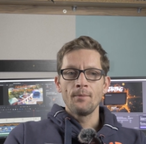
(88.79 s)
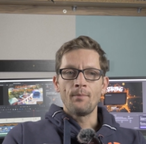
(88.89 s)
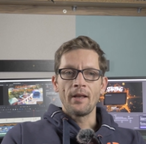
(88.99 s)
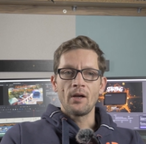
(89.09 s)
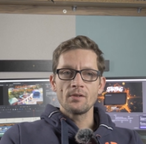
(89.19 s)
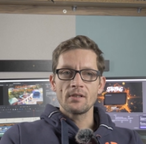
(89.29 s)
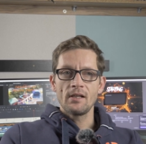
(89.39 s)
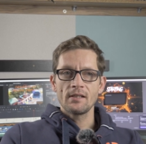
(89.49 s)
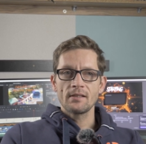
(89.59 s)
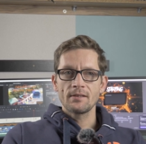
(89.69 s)
Mein
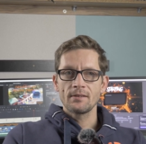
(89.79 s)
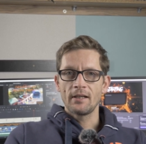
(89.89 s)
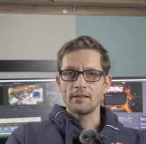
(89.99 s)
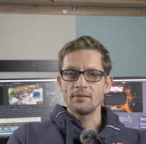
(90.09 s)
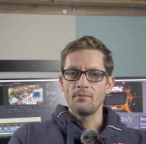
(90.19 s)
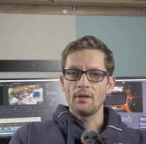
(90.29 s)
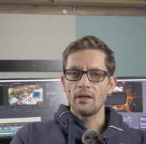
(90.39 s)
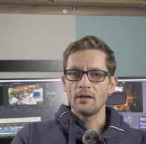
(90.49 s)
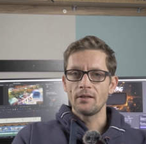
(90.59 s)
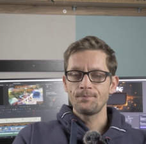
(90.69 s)
Hausarzt hatte
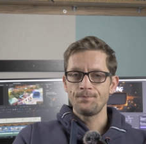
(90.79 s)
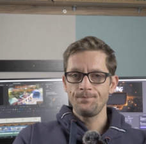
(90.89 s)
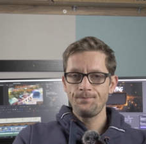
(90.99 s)
mir